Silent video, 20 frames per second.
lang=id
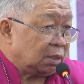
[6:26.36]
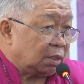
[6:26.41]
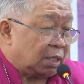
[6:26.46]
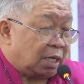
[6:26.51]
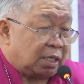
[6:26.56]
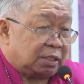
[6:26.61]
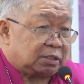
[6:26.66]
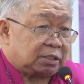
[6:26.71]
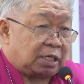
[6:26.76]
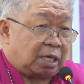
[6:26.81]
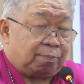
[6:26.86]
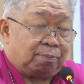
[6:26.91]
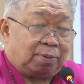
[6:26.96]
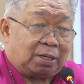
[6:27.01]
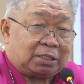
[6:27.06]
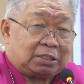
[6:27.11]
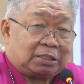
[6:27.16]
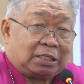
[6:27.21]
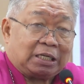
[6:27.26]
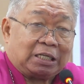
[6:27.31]
dan saya
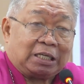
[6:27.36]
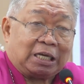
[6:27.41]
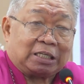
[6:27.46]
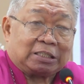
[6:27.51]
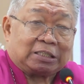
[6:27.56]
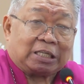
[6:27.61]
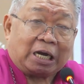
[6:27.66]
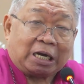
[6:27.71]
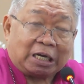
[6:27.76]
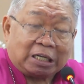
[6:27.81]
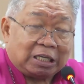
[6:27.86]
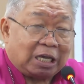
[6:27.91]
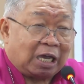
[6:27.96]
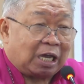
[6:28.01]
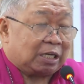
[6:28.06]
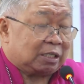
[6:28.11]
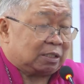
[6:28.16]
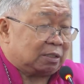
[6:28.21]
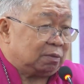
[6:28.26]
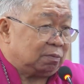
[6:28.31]

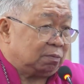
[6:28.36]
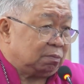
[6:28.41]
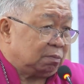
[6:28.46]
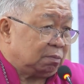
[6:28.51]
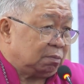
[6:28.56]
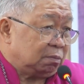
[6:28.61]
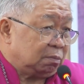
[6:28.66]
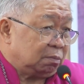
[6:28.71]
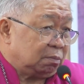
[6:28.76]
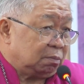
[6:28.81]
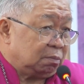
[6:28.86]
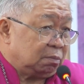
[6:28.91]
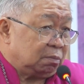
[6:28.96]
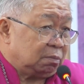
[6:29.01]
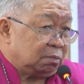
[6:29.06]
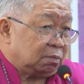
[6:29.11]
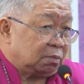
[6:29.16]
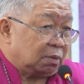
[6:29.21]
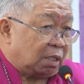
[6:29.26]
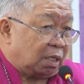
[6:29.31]
berteriak-teriak
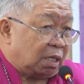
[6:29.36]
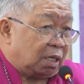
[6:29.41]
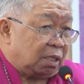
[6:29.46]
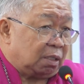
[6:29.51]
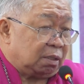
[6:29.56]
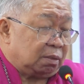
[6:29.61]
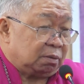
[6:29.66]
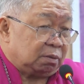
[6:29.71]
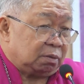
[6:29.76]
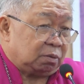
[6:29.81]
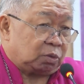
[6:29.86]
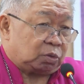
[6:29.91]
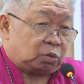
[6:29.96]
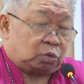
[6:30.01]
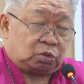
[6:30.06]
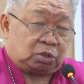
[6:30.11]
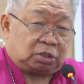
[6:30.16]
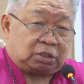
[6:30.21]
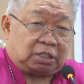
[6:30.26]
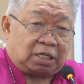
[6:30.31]
ya
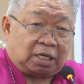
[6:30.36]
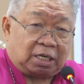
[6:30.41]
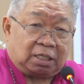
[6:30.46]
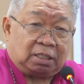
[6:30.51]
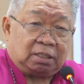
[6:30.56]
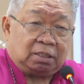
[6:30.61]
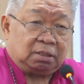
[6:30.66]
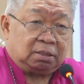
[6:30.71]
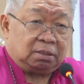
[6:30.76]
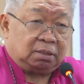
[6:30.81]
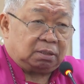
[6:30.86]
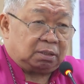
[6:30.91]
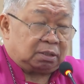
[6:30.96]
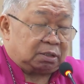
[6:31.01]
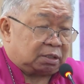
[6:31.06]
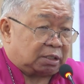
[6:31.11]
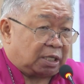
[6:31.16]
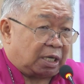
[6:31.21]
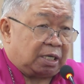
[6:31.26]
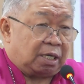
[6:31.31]
khususnya
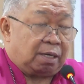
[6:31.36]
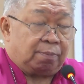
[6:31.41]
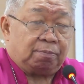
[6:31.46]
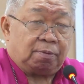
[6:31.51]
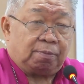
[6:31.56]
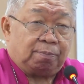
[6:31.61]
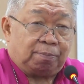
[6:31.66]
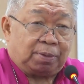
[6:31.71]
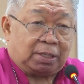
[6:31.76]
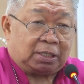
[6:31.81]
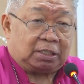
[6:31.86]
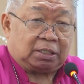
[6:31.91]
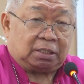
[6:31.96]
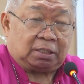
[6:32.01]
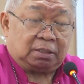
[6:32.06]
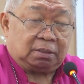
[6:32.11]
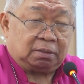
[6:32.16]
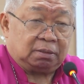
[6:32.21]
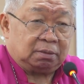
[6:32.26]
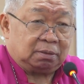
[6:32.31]
saya memberi
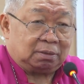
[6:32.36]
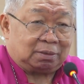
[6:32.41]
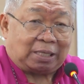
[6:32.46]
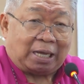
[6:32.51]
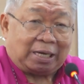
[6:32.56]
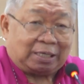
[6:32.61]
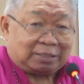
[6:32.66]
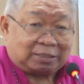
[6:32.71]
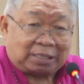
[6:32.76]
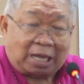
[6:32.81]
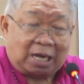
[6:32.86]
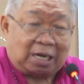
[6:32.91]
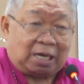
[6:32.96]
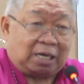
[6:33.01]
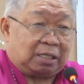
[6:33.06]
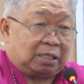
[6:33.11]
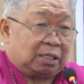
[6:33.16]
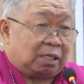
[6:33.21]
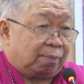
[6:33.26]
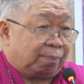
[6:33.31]

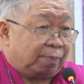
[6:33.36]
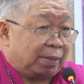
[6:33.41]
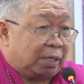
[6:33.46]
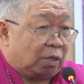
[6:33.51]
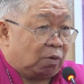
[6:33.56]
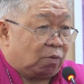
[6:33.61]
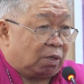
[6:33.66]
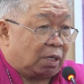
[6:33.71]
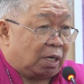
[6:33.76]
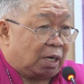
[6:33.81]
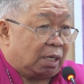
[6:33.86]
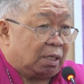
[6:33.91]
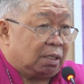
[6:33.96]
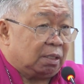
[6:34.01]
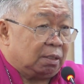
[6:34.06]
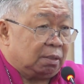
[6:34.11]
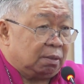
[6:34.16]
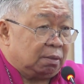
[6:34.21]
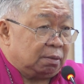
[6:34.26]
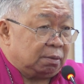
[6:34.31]
tantangan kepada orang
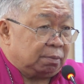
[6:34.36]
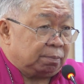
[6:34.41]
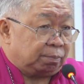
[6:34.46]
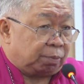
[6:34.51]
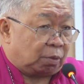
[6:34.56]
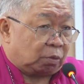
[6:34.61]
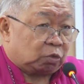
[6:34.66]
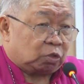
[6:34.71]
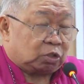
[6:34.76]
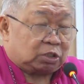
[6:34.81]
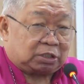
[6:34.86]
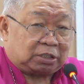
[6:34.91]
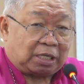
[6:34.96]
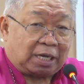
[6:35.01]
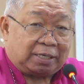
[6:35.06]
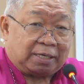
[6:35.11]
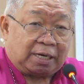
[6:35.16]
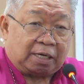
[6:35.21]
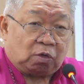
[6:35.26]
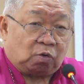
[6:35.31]

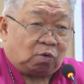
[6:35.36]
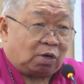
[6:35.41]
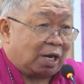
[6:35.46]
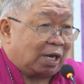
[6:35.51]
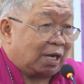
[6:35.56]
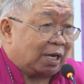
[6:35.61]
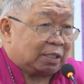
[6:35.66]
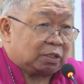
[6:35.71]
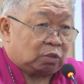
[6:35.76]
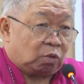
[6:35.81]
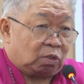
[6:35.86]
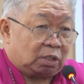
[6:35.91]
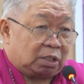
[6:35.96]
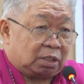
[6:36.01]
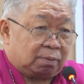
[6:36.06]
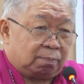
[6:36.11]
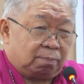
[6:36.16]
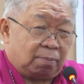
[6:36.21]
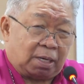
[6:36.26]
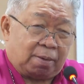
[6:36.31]
Protestan dan orang
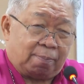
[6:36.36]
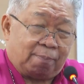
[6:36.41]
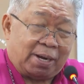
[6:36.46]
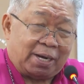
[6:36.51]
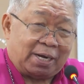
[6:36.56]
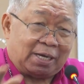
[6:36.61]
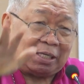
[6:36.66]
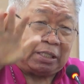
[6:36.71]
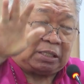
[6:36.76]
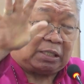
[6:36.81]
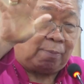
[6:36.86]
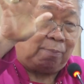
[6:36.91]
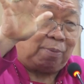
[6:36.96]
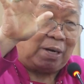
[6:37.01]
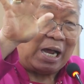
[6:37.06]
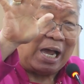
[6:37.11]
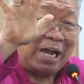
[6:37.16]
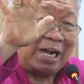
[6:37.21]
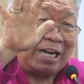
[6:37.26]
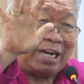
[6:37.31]
Katolik bagaimana kita
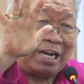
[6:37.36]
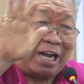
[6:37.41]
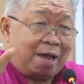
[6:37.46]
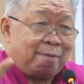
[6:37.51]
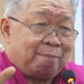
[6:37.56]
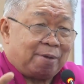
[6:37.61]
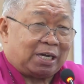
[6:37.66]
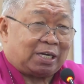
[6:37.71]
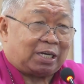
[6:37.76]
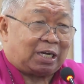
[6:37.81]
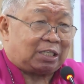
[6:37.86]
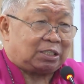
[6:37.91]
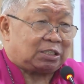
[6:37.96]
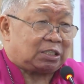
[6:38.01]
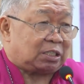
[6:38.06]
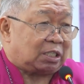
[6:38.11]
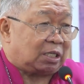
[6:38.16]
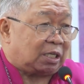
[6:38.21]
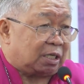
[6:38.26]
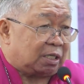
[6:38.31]
beragama
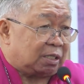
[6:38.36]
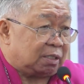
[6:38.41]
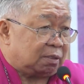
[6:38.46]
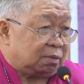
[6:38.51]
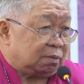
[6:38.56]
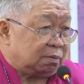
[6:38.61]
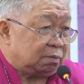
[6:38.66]
Kristen